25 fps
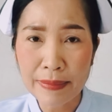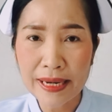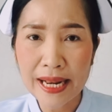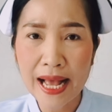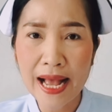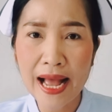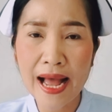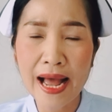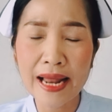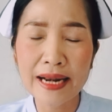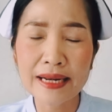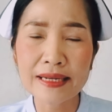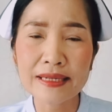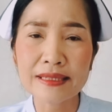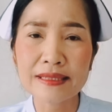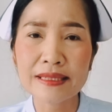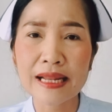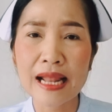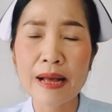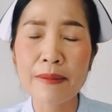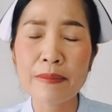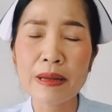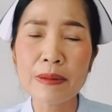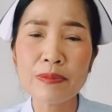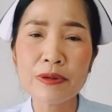ษาไม่ทันจะ
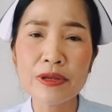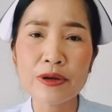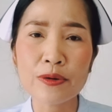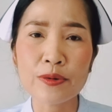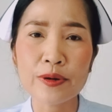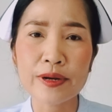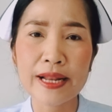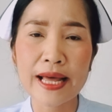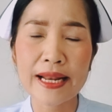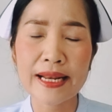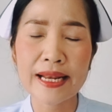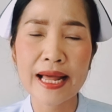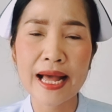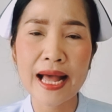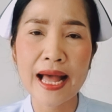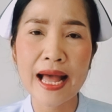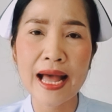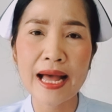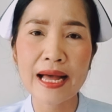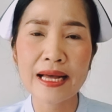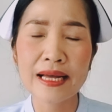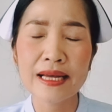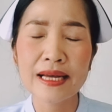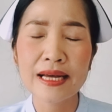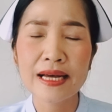ทำให้ผู้หญิงคนนั้นนะ
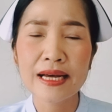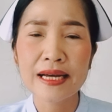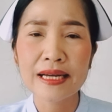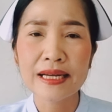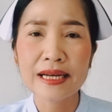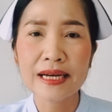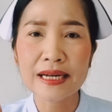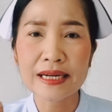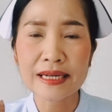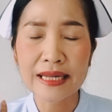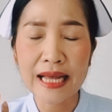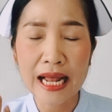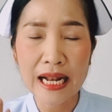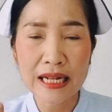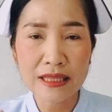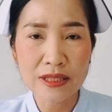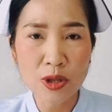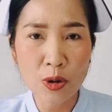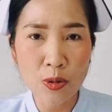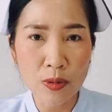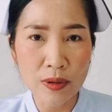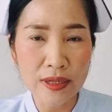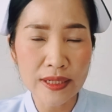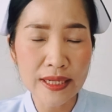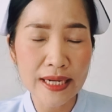คะเกิดการ
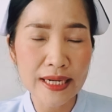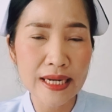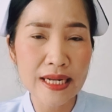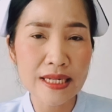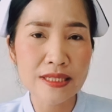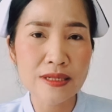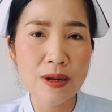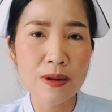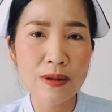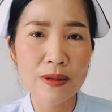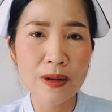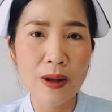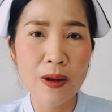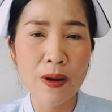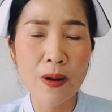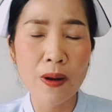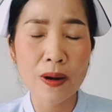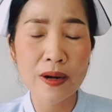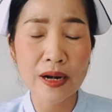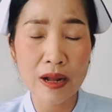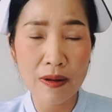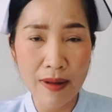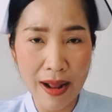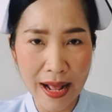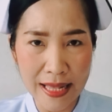ตกเลือดในช่องท้อง
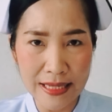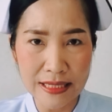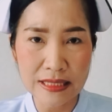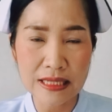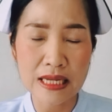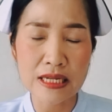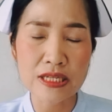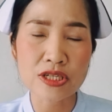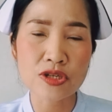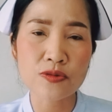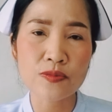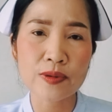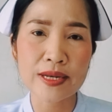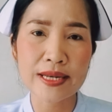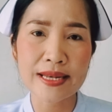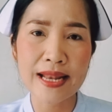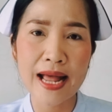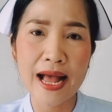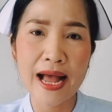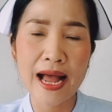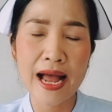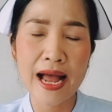แล้วอาจเสียชีวิต